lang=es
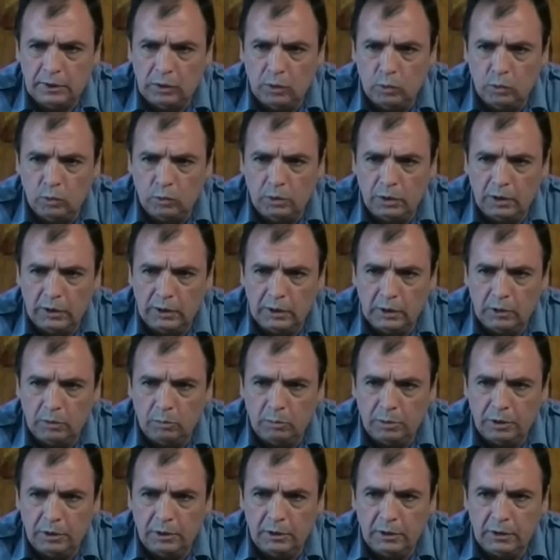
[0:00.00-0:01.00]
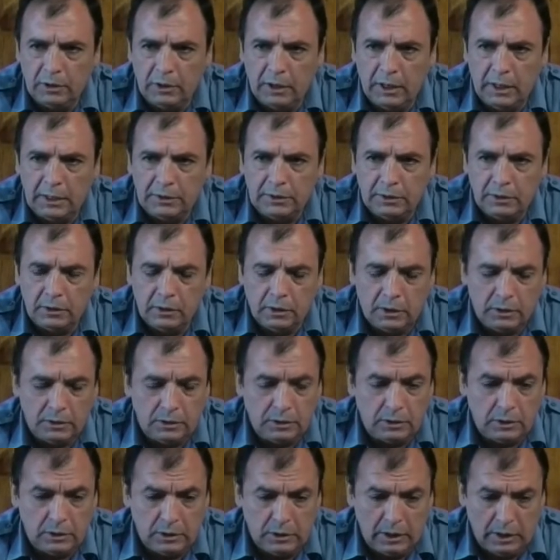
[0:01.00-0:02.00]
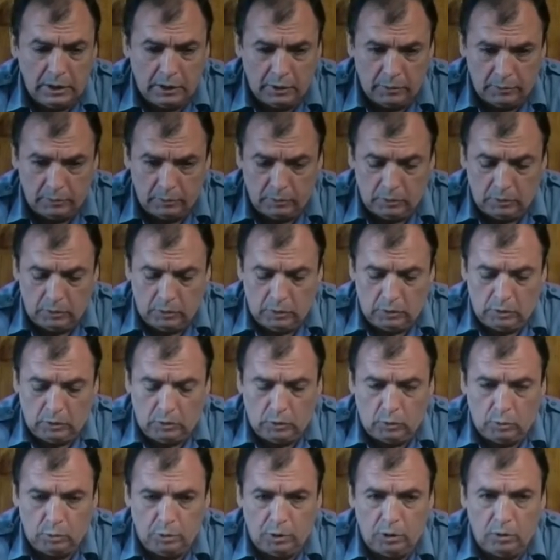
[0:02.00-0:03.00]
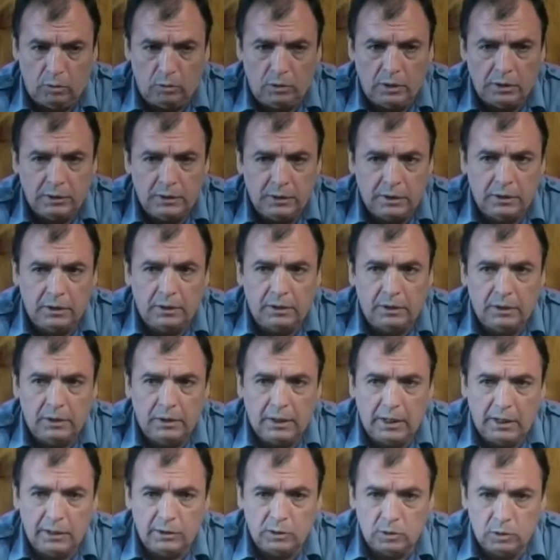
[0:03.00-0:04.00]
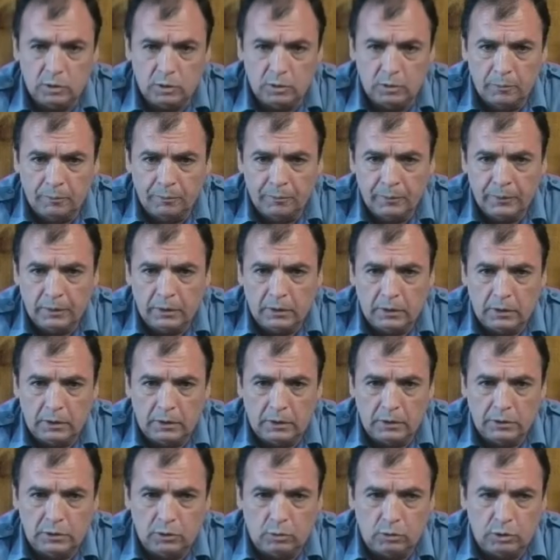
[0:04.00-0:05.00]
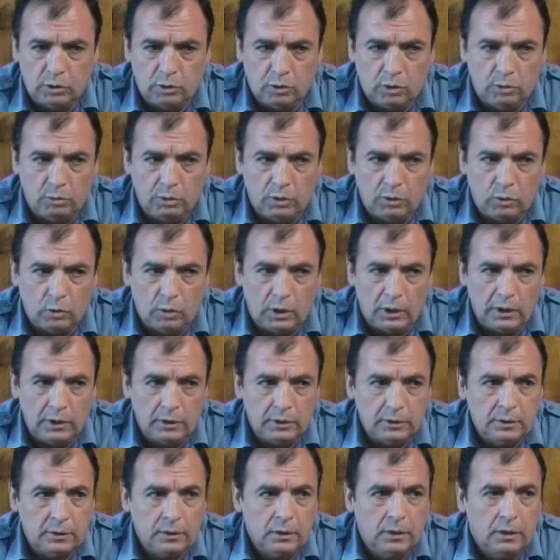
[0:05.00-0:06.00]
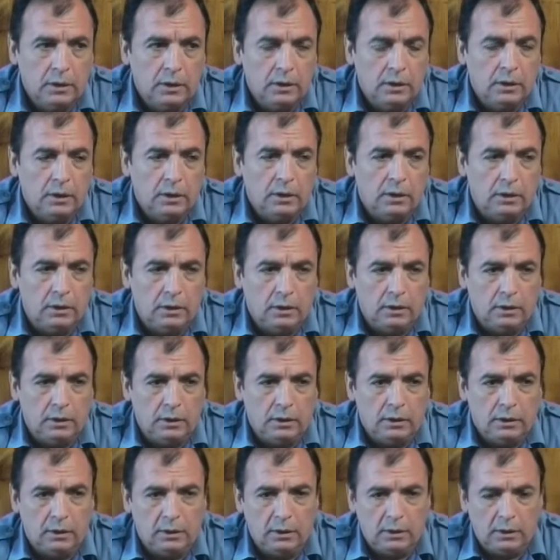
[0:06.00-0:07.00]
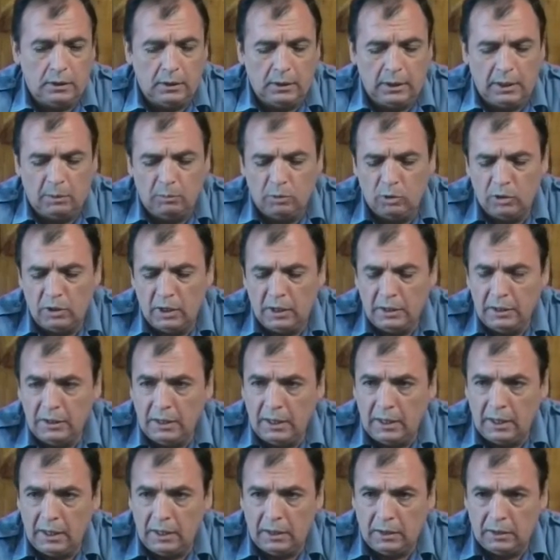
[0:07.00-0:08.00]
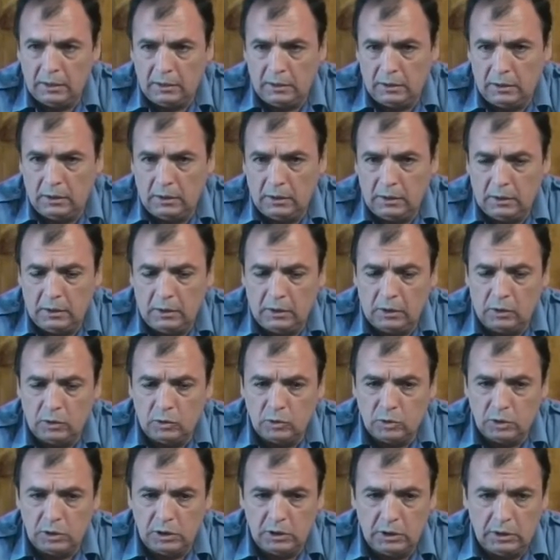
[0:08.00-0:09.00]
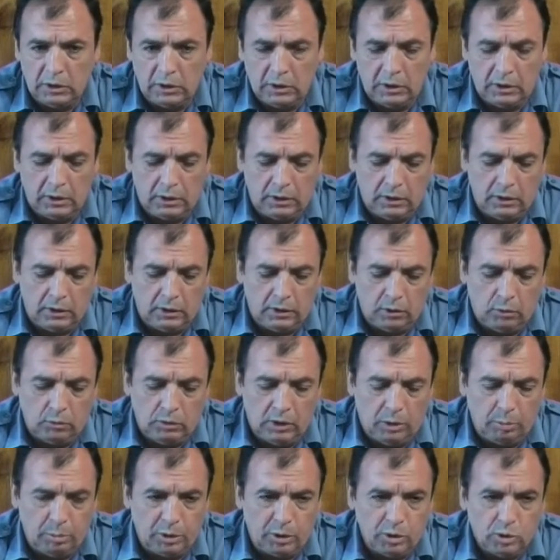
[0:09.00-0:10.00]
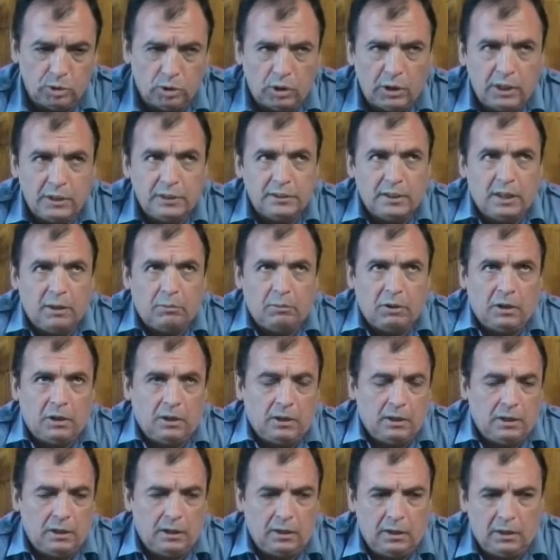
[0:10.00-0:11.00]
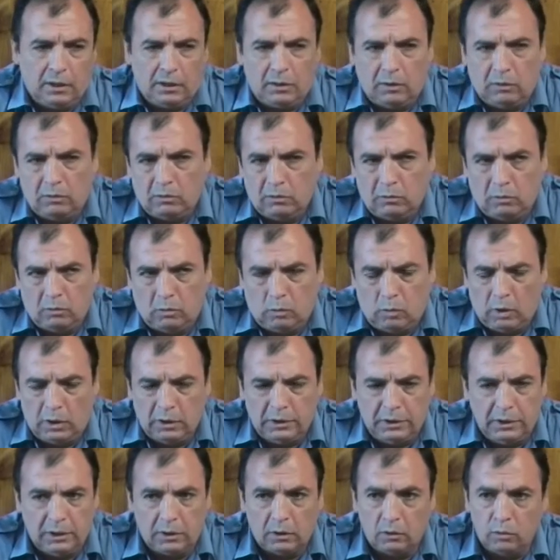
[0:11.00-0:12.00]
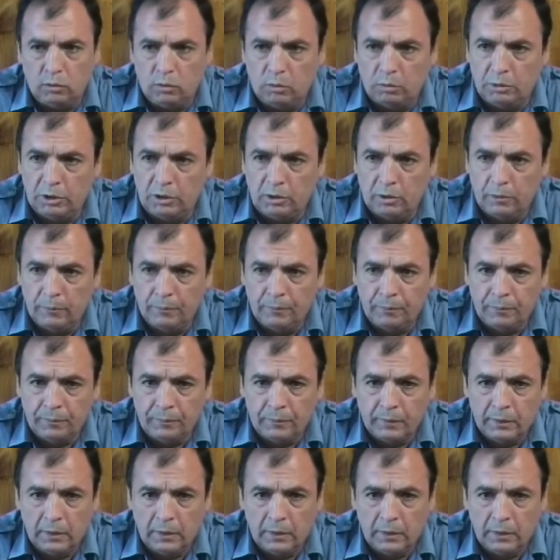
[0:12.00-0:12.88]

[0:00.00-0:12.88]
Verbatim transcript: segunda, que comprende de Asen a Chichinale, eh, hubieron una serie de casos de secuestros virtuales. la modalidad eh, consiste en que una persona llama a cualquier número